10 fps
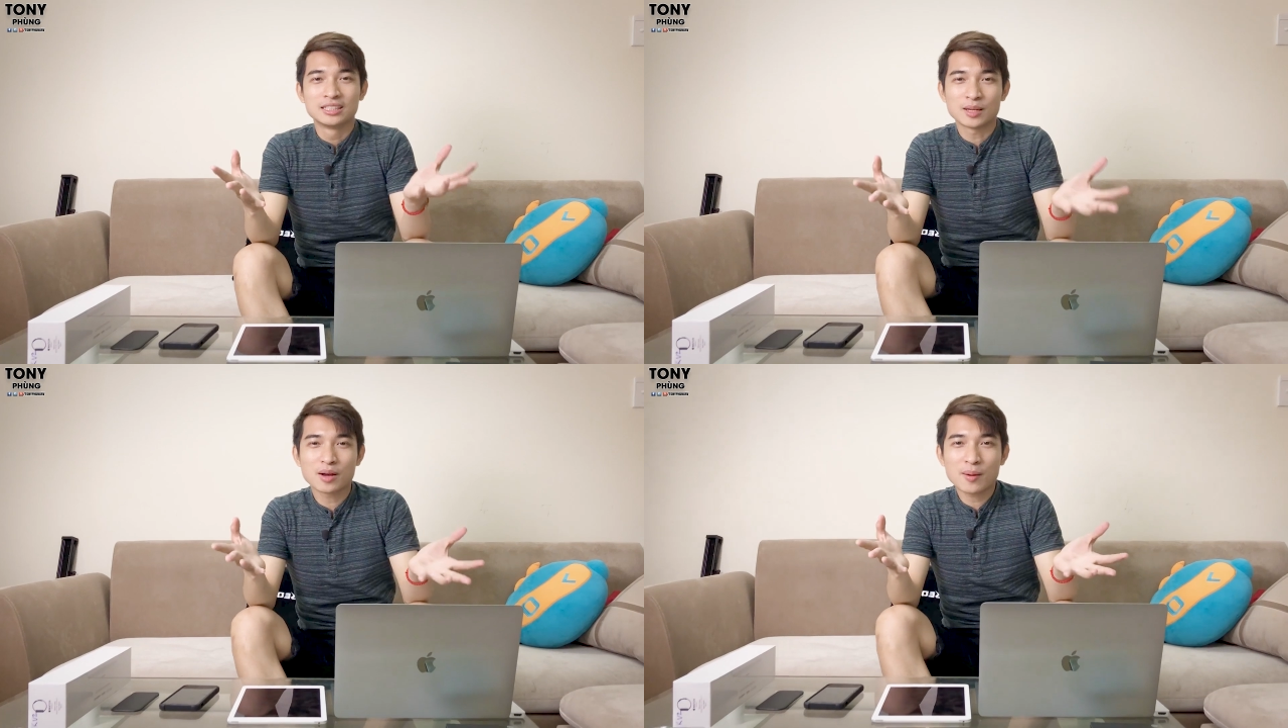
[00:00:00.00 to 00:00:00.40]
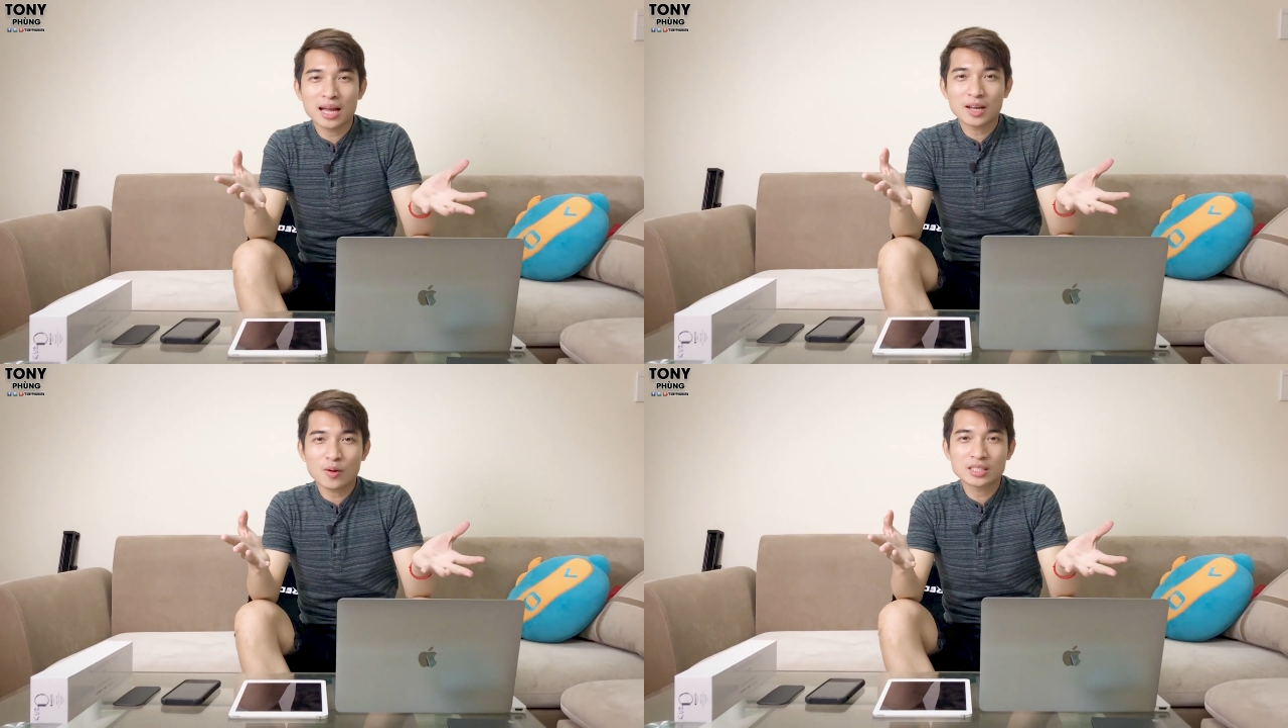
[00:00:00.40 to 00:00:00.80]
Chào mừng các
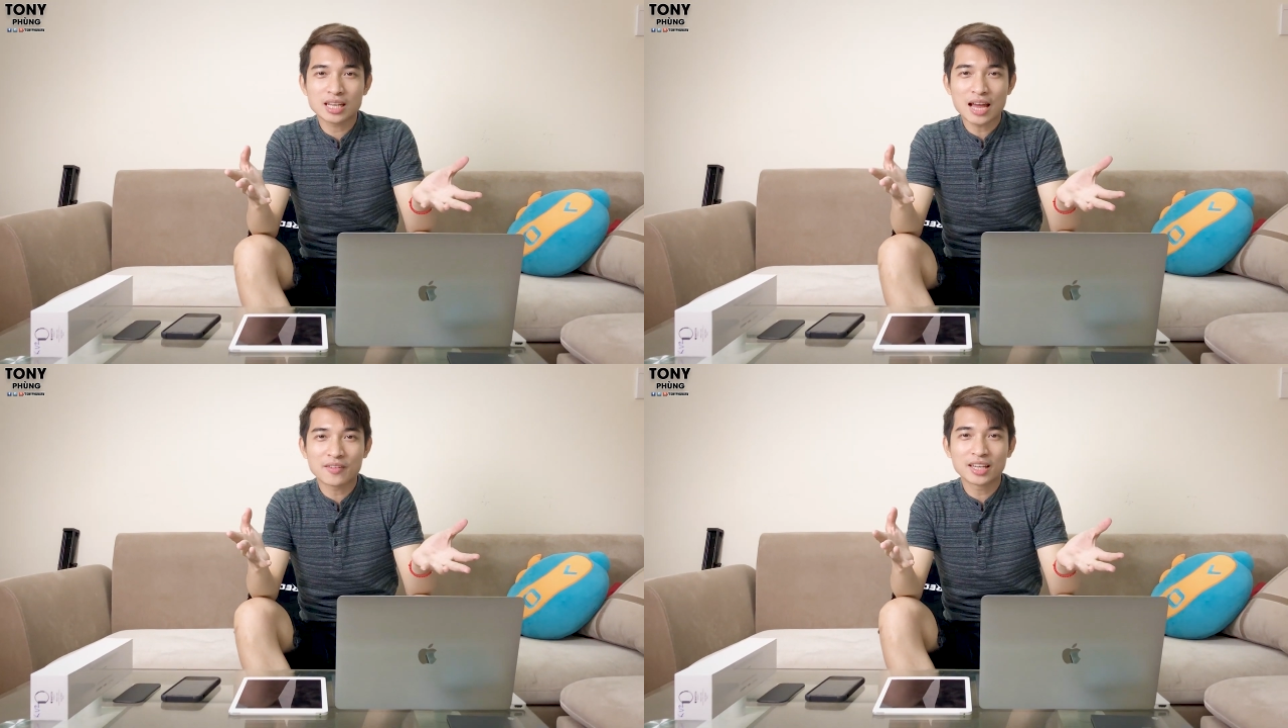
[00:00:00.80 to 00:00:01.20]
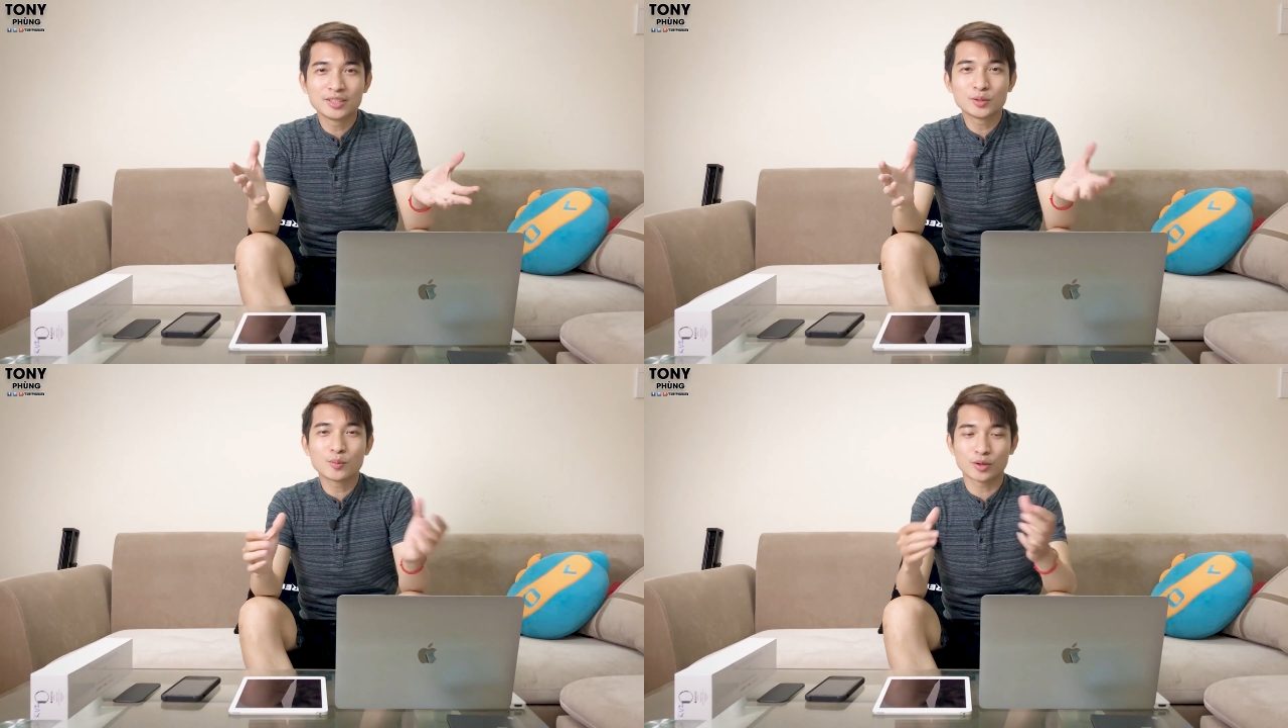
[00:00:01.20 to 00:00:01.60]
bạn đã quay trở lại với kênh
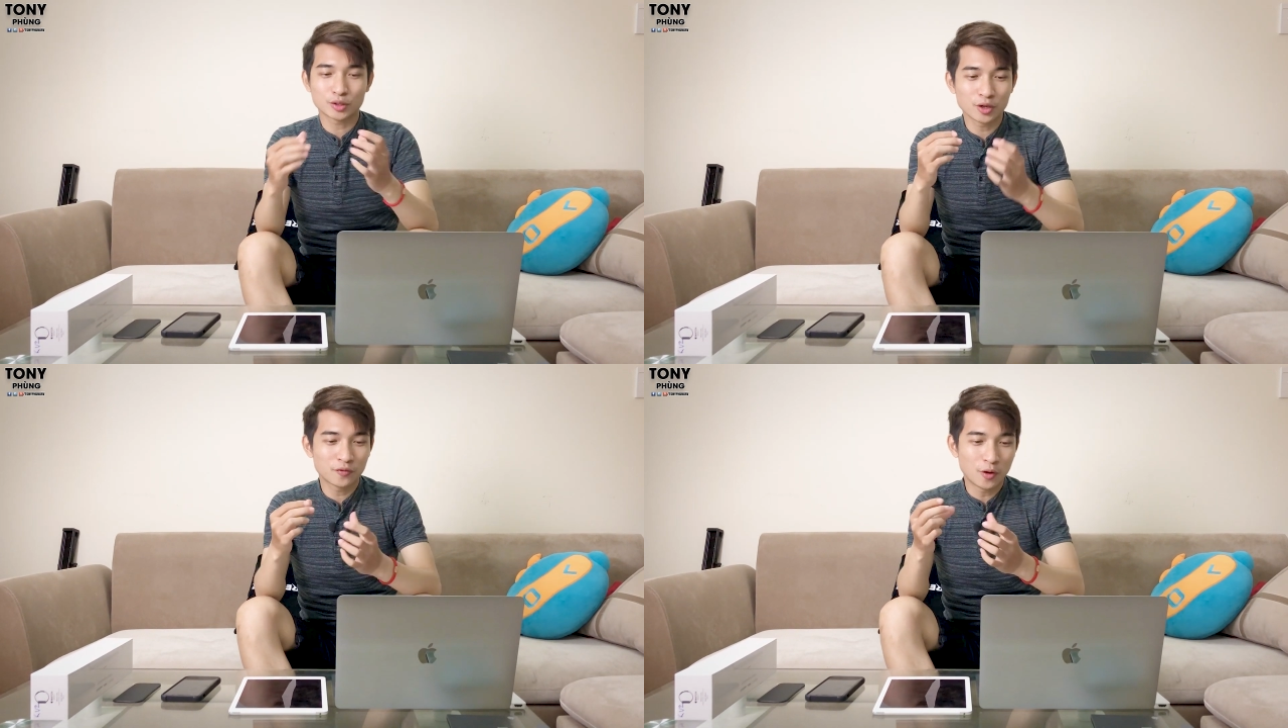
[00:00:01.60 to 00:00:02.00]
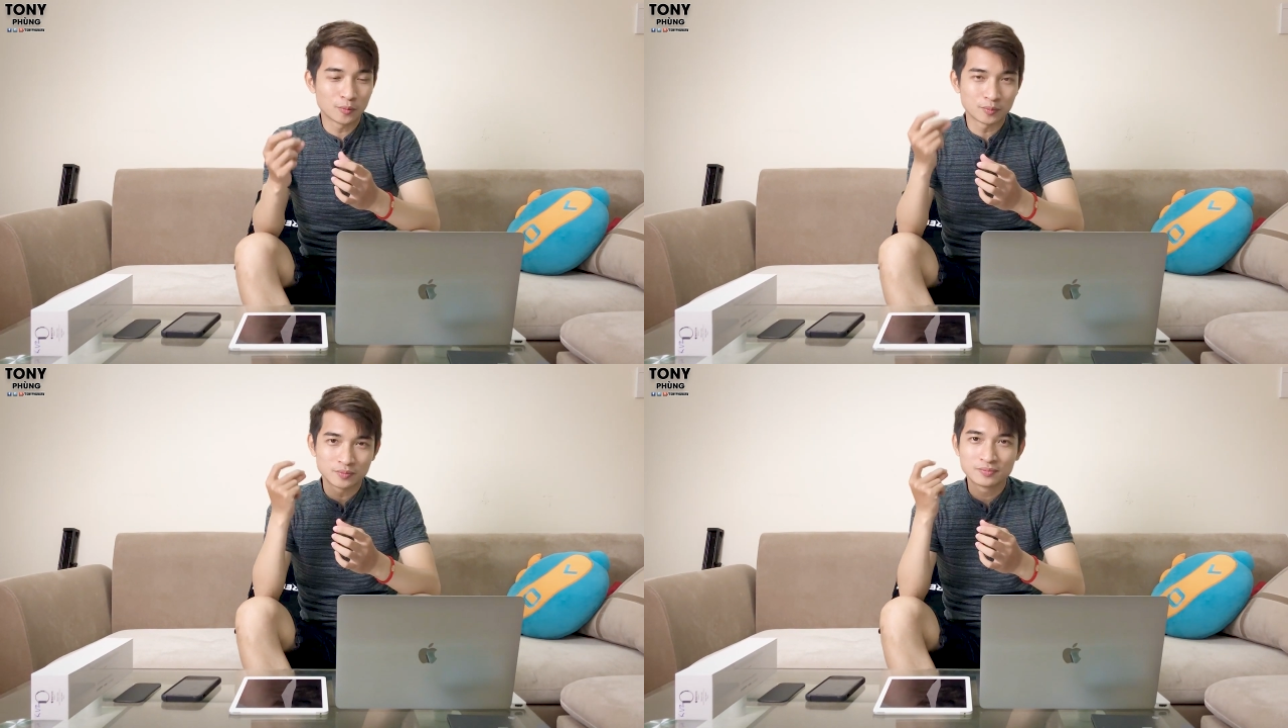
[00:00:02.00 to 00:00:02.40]
YouTube của Tony
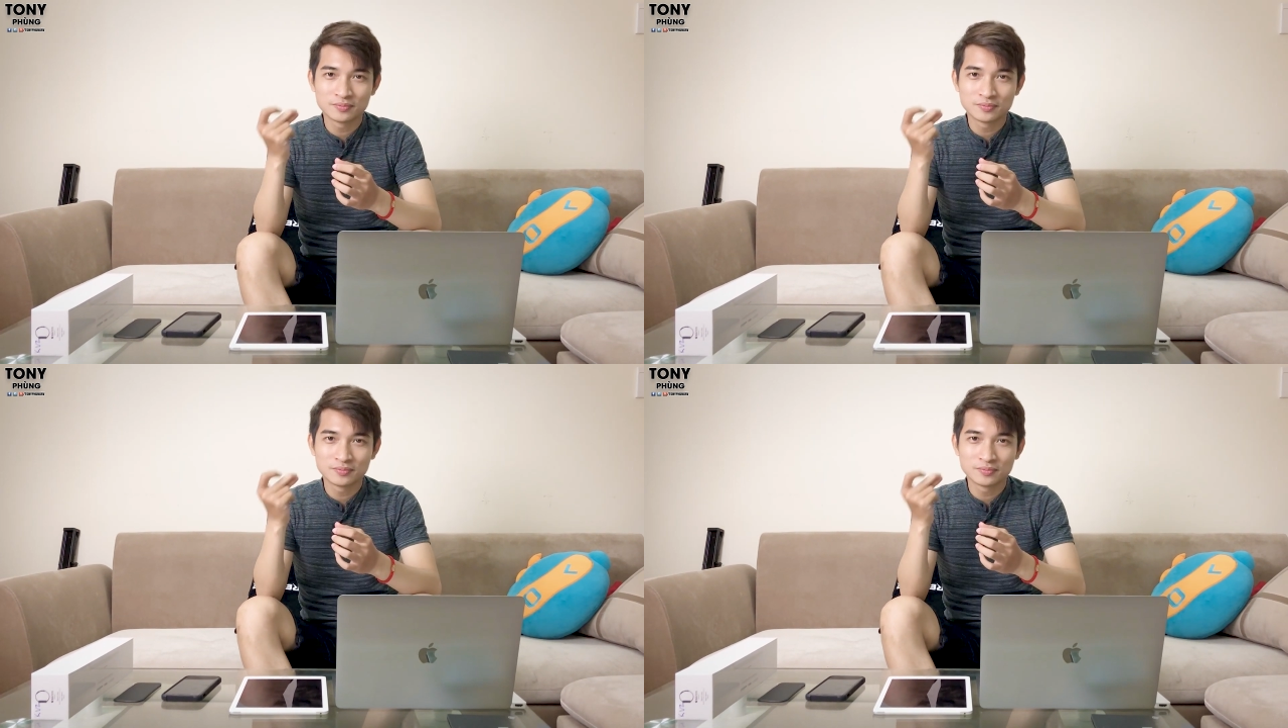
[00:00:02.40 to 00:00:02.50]
Phùng.